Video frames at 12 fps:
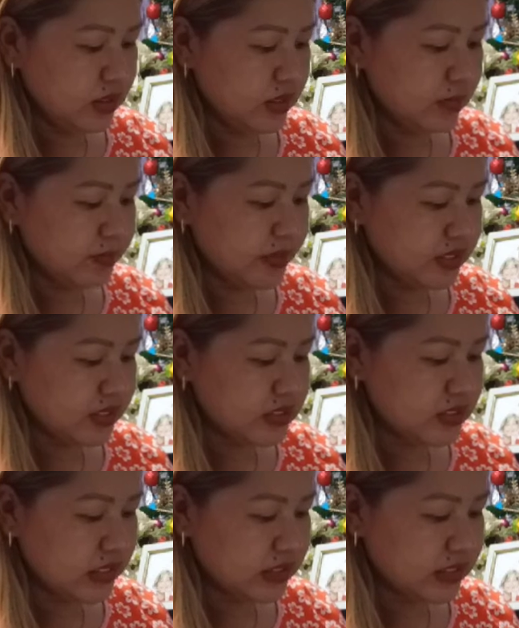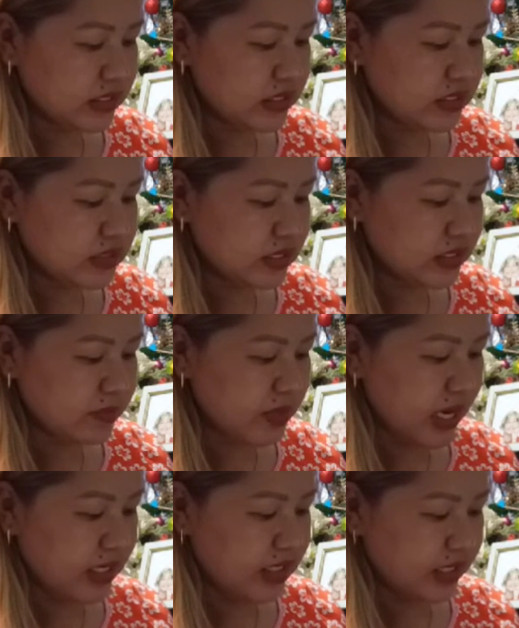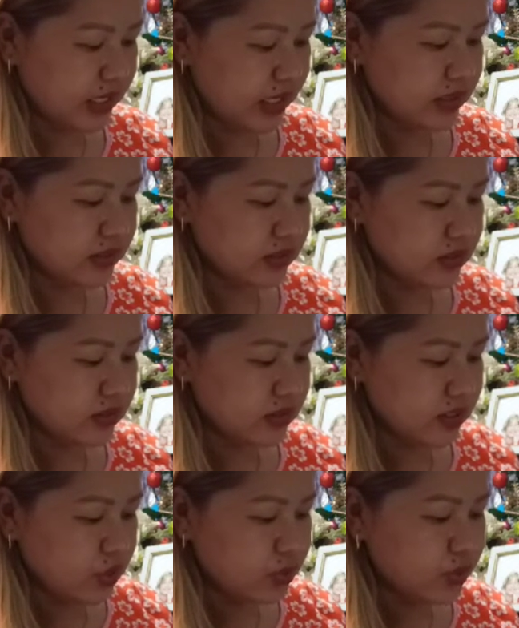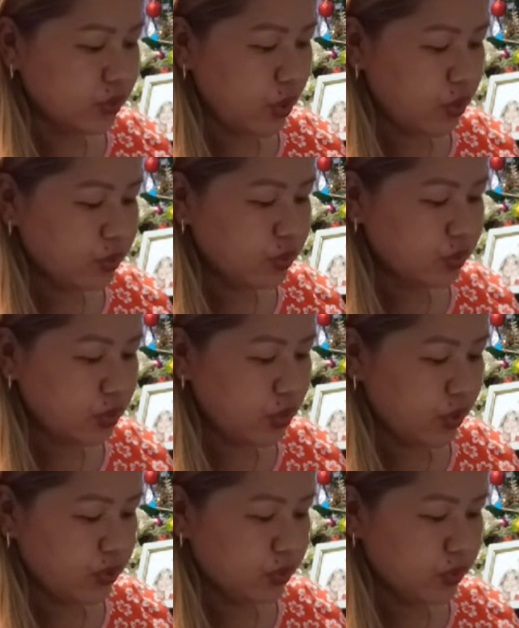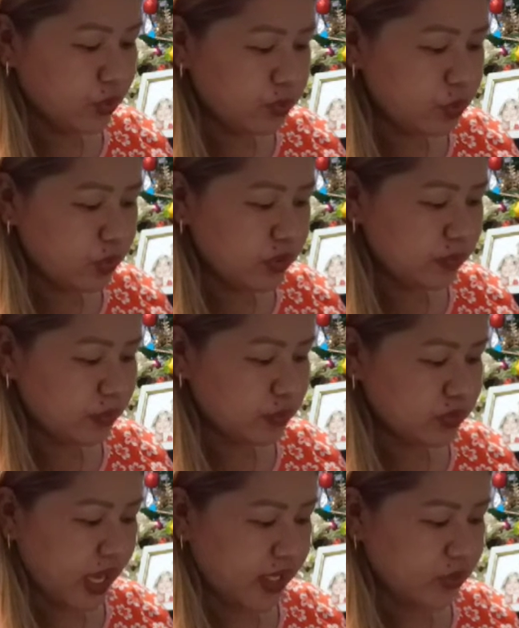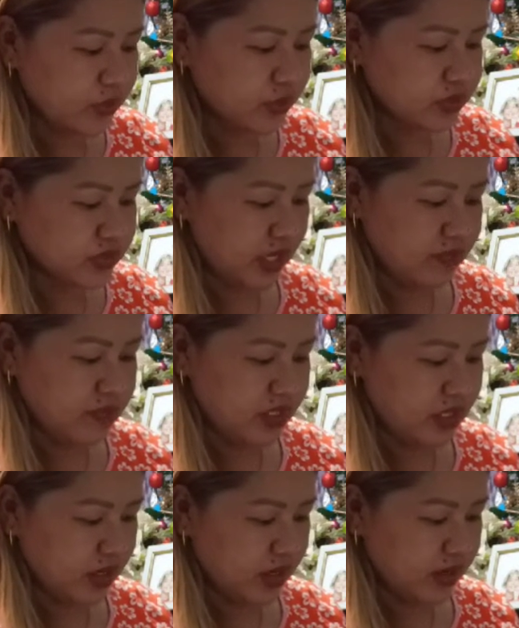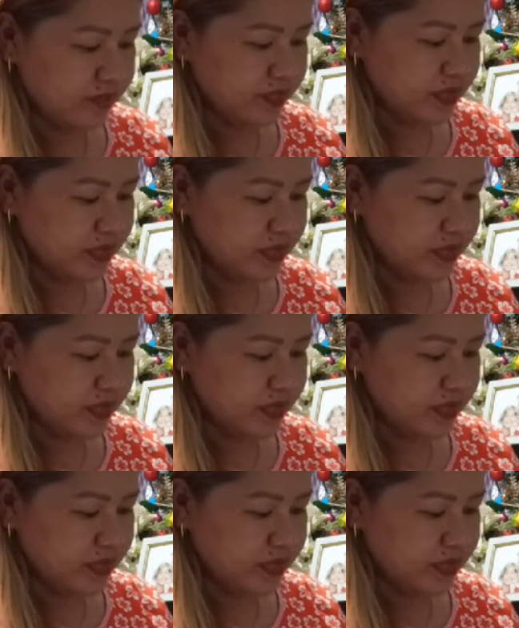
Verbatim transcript: Nilapitan at ginising ng mga alagad, Guro, guro, lulubog na po tayo, sabi nila